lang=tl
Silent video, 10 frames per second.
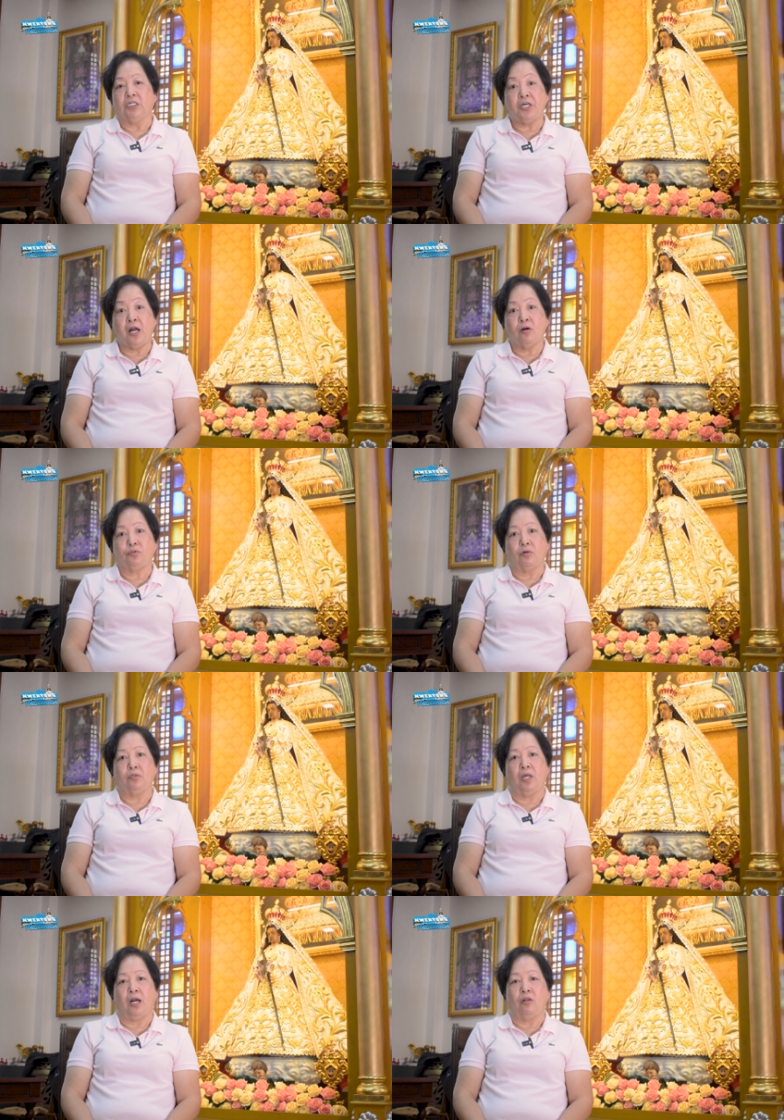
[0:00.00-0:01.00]
Natakot ako
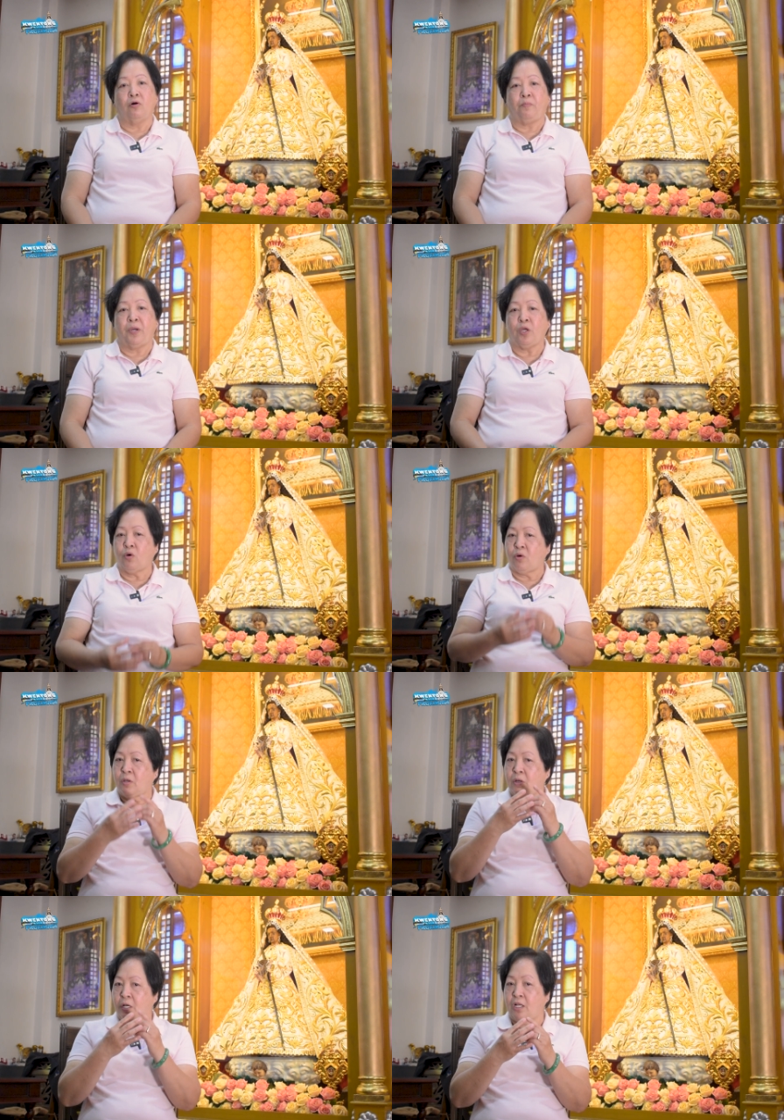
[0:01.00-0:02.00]
lalo. Pero
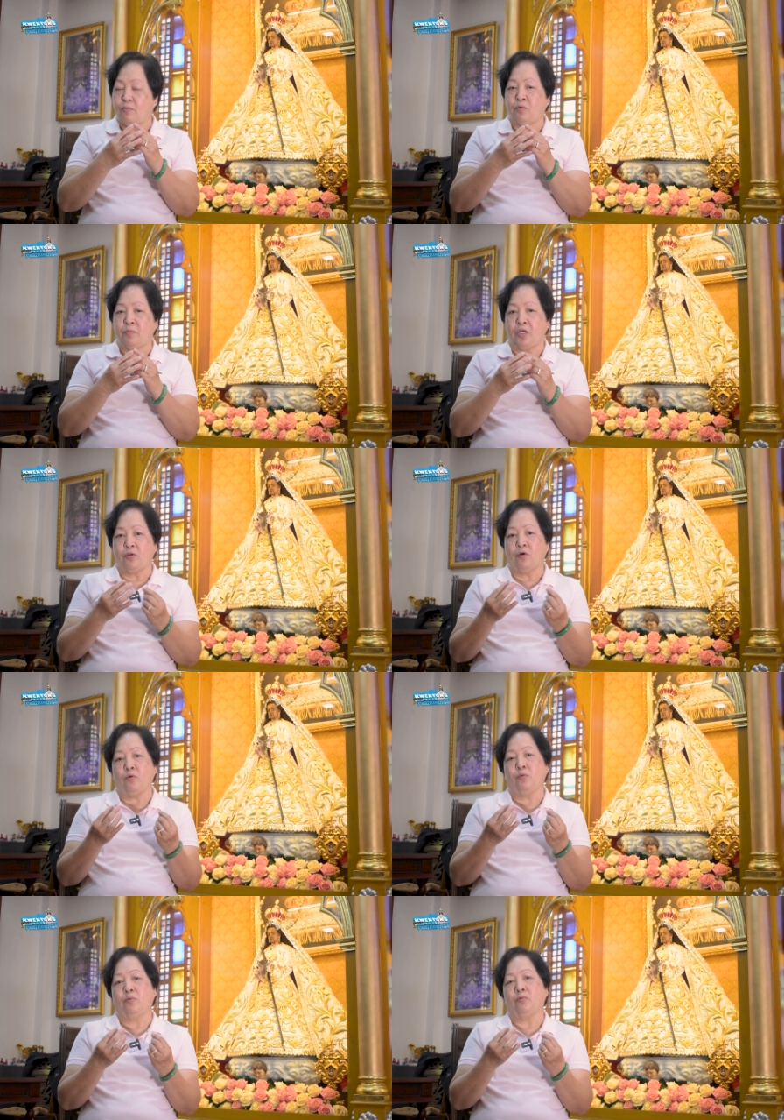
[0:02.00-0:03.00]
alam mo, meron
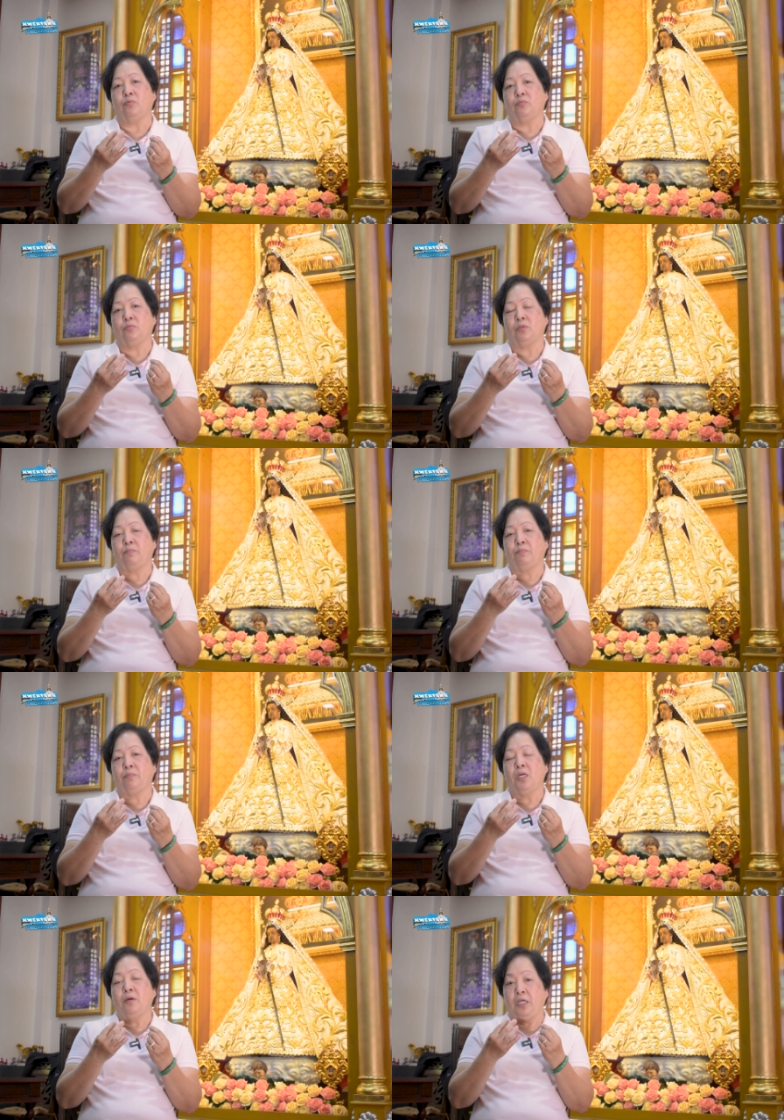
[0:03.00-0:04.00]
akong
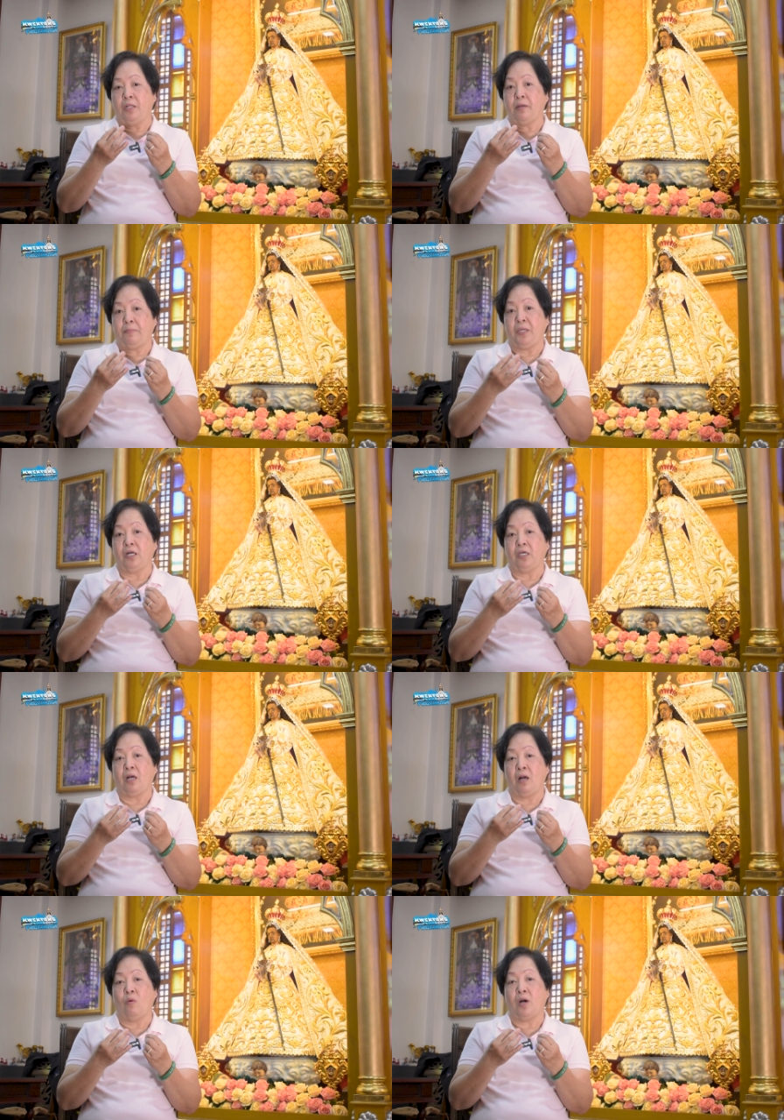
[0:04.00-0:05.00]
pinang,
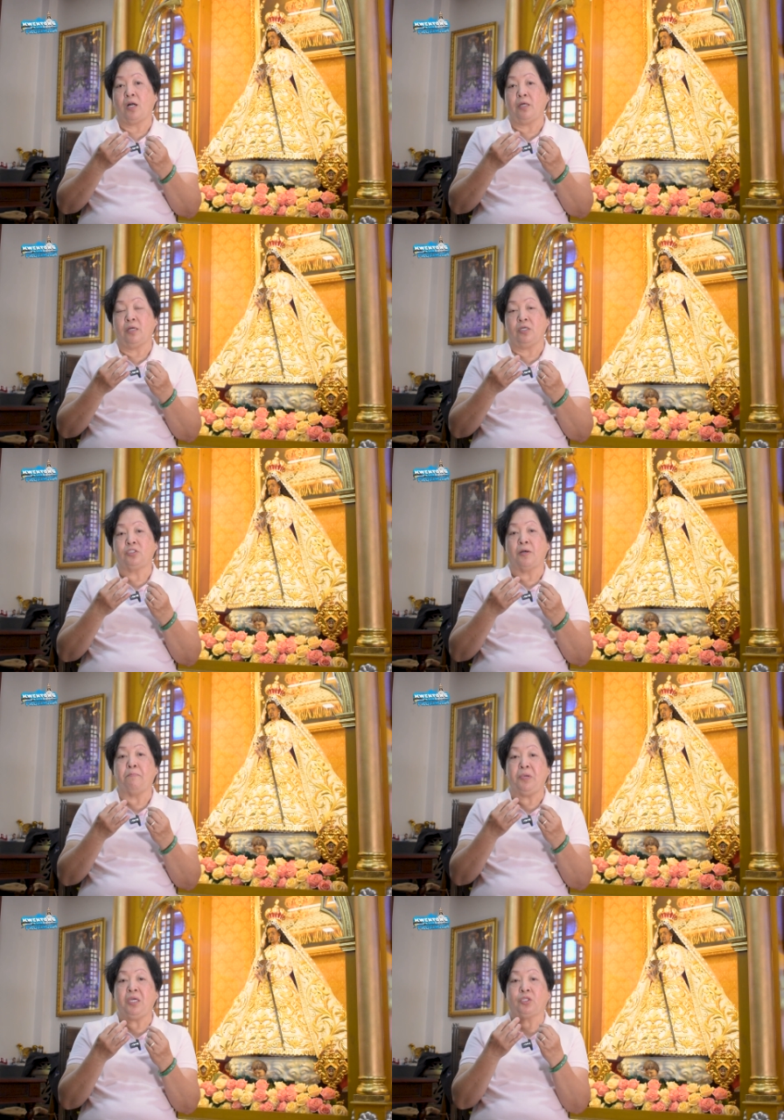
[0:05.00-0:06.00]
pinanghahawakan na
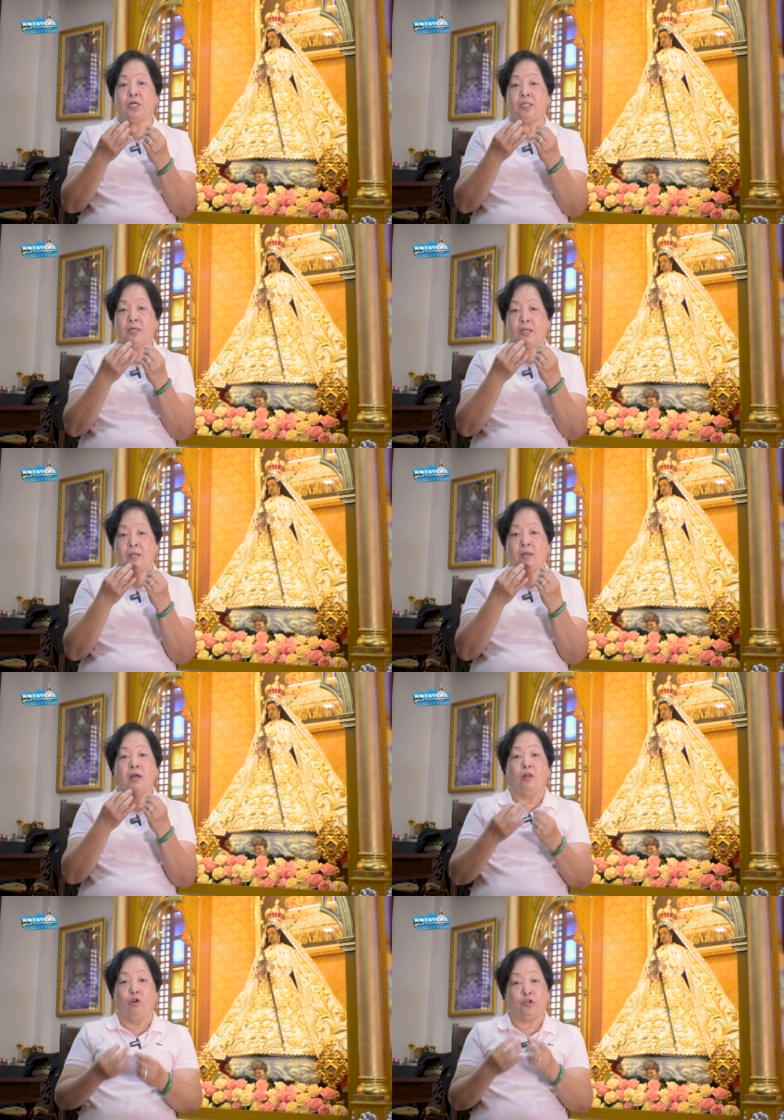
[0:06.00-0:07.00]
istampita na
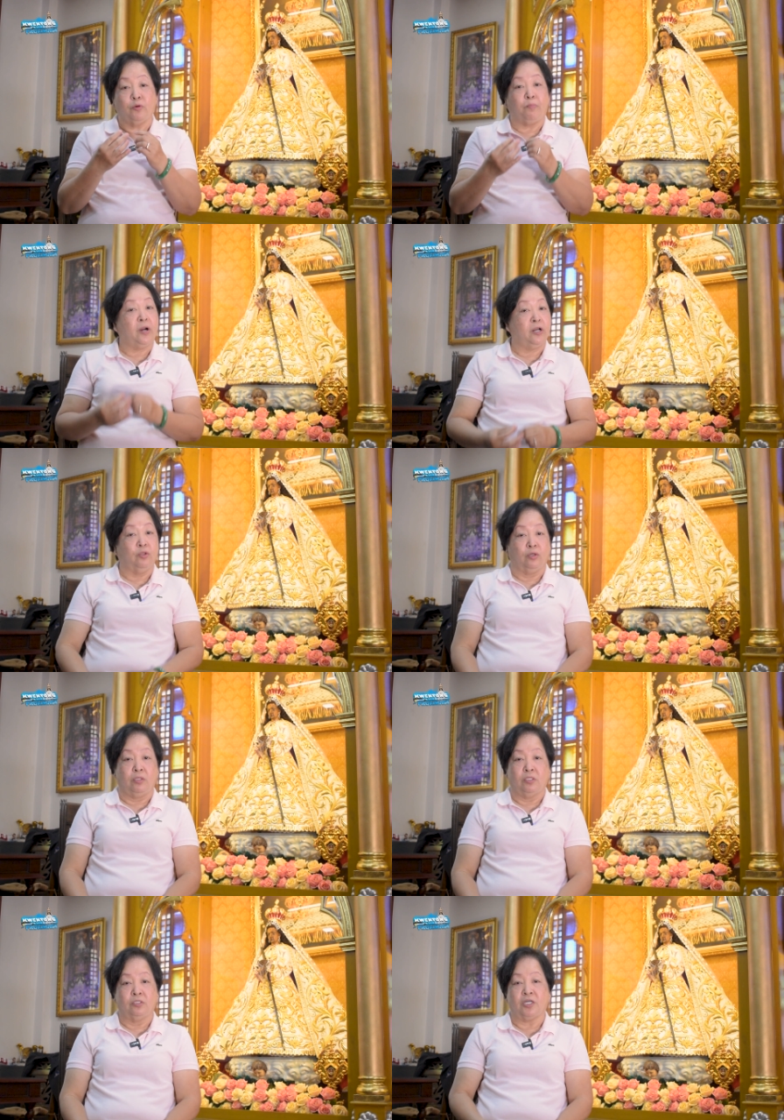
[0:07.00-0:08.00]
Lord of
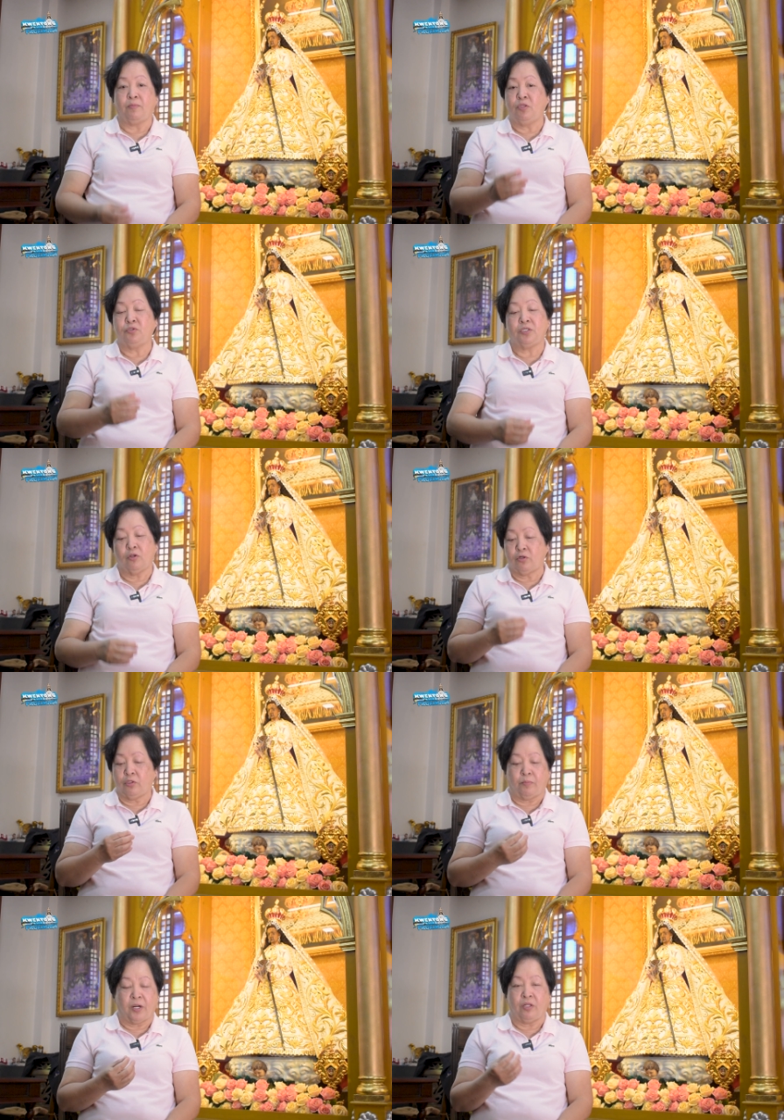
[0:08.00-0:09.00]
Pardon. Sabi dun sa Lord
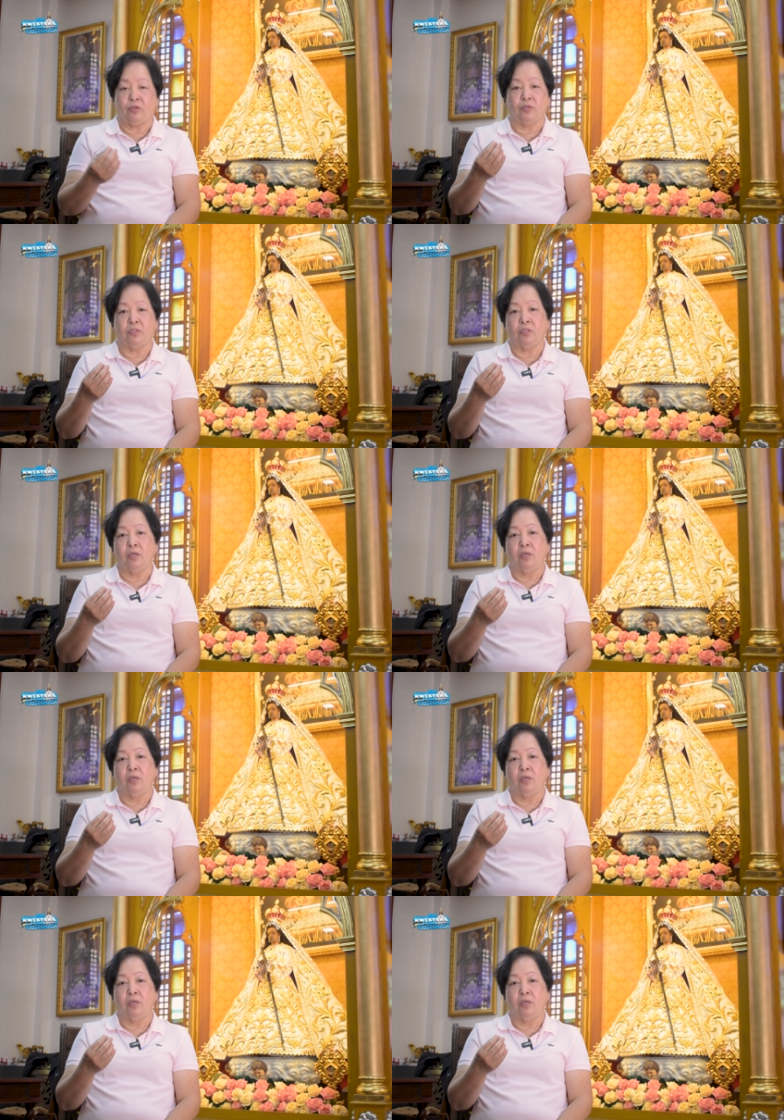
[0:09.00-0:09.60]
of Pardon,